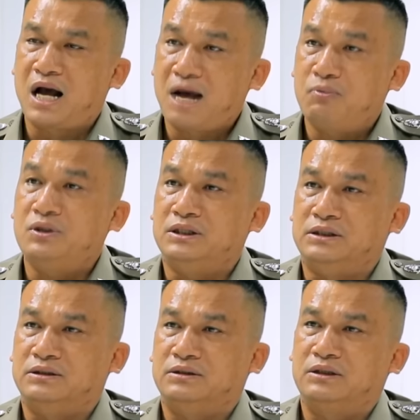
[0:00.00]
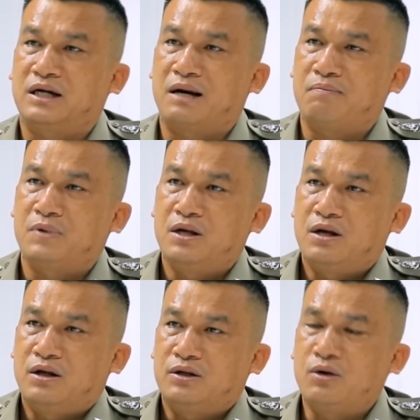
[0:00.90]
ฆ่าผู้อื่นนะครับ
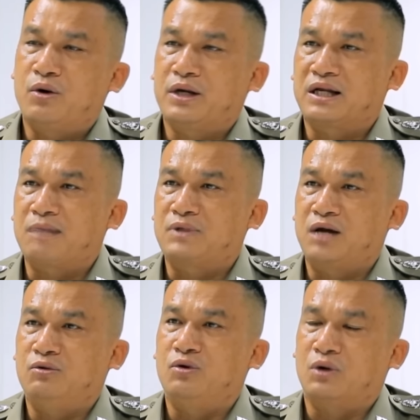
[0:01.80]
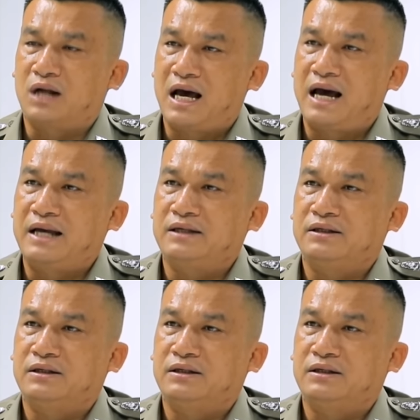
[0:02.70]
โดยกระทำทารุณโหดร้าย